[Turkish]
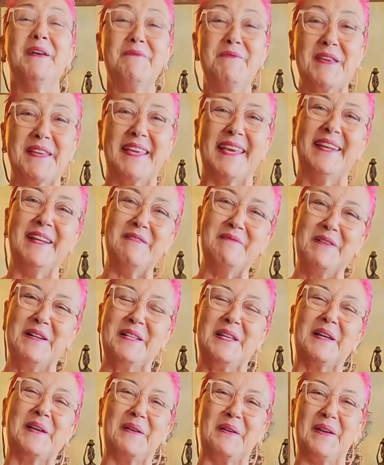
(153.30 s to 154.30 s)
bir kere
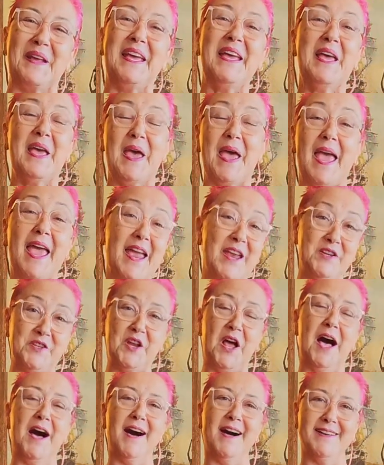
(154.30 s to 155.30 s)
bana göre en
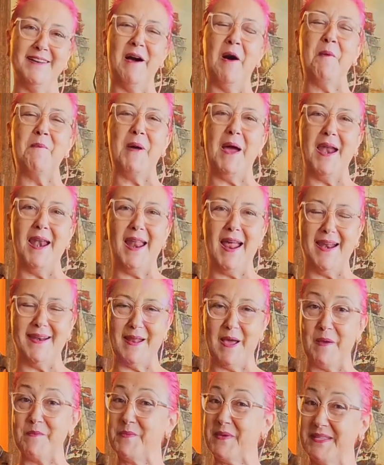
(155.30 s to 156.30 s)
şahane
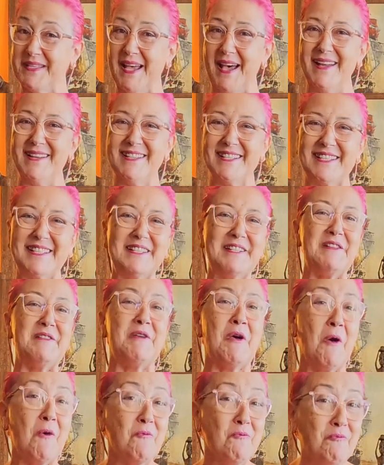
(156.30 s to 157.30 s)
haberlerden bir tanesinin
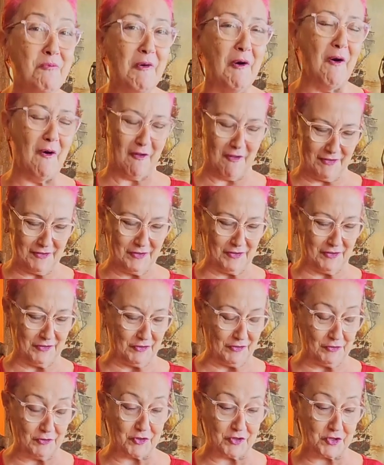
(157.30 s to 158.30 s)
bu
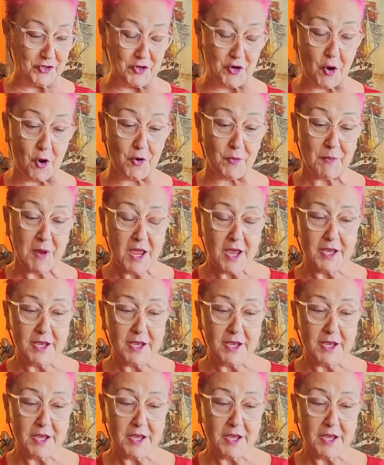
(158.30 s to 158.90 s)
olduğunu düşünüyorum.